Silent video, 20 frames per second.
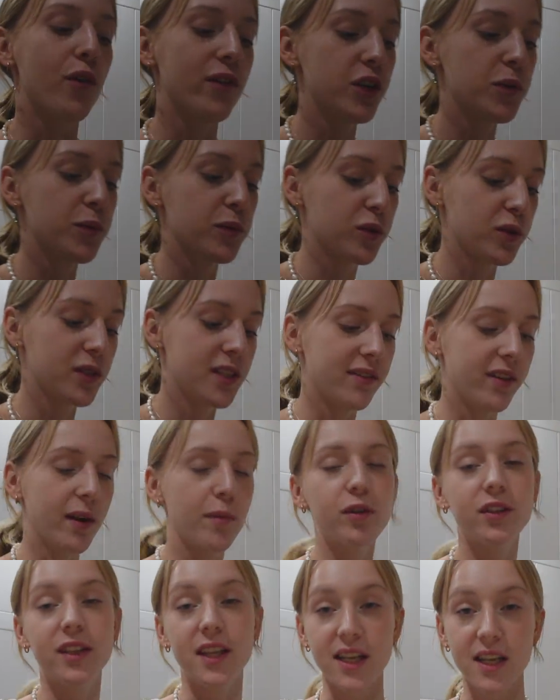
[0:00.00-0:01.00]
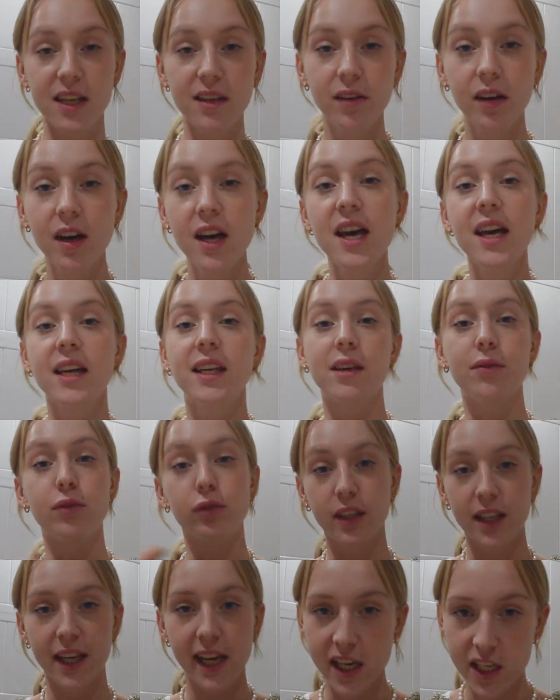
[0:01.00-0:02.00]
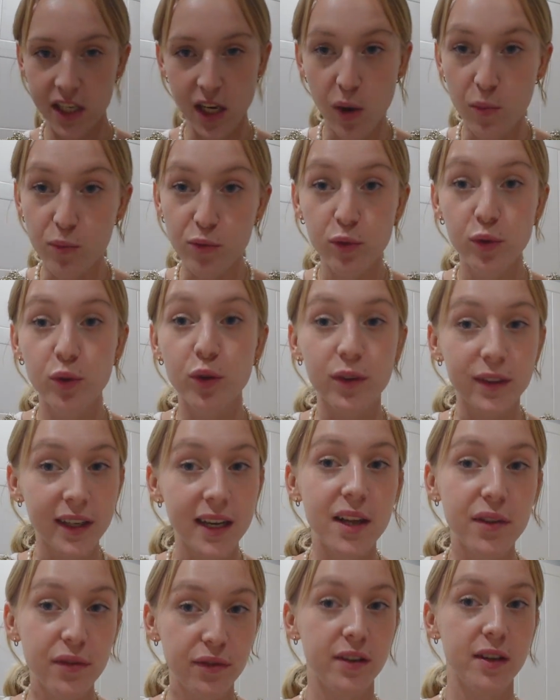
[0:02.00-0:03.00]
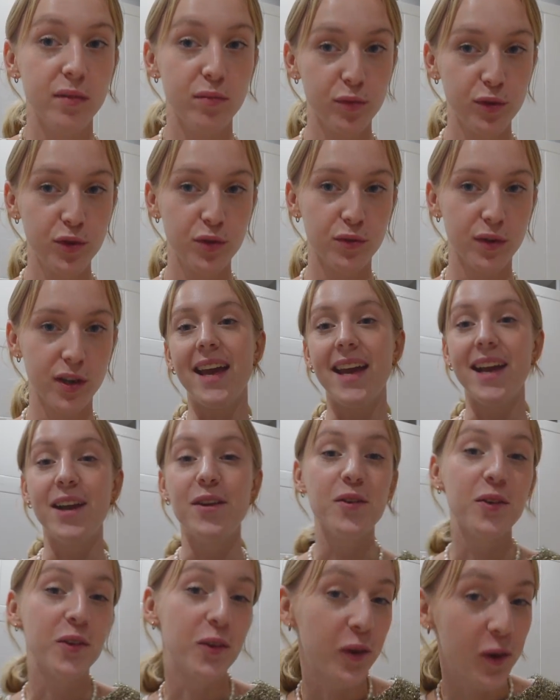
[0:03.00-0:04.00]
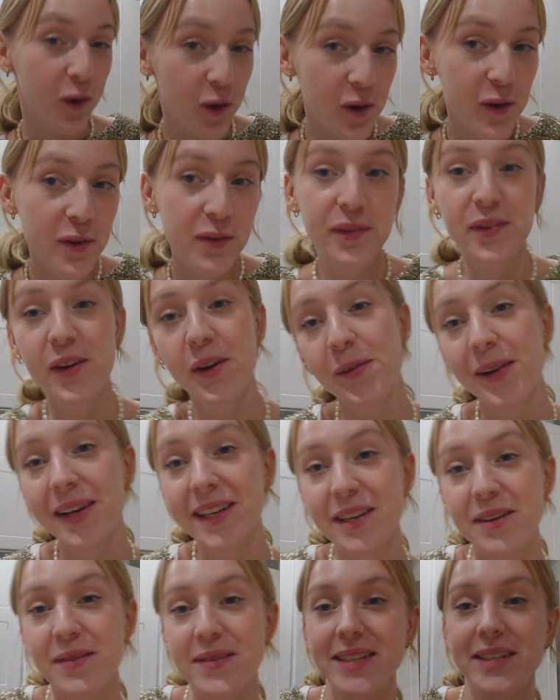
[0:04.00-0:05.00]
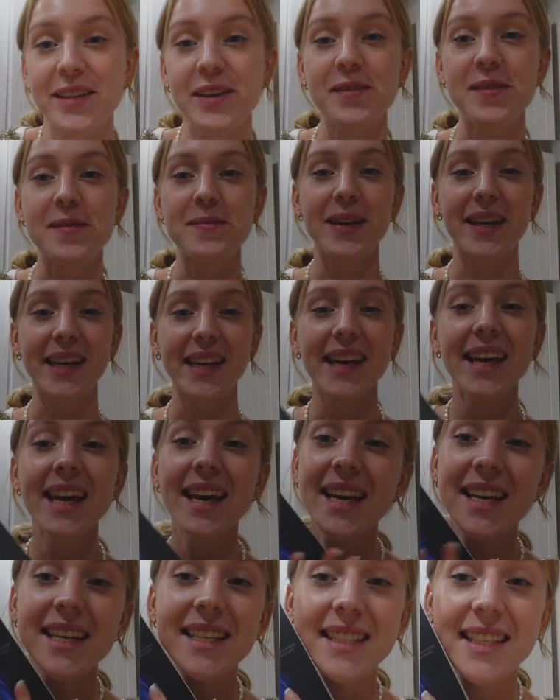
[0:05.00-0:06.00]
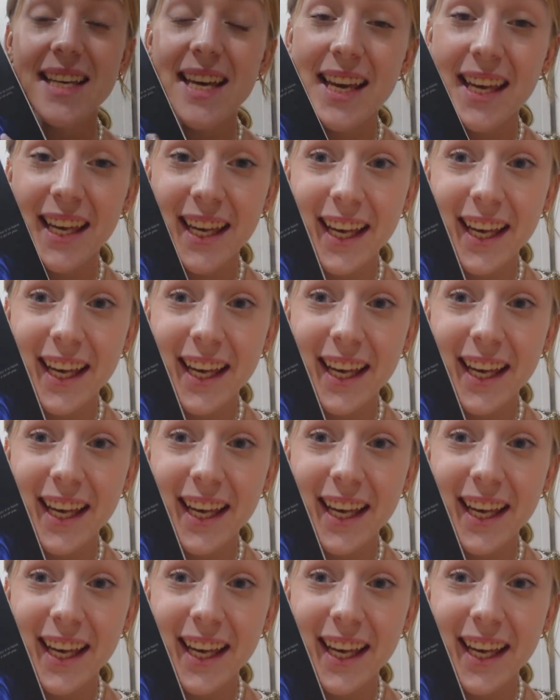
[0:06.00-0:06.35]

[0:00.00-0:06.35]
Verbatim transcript: fait, je pense que c'est vraiment des livres qui vont dégager un mood de téléfilm, tu Et le gros format que ma soeur a pris, c'est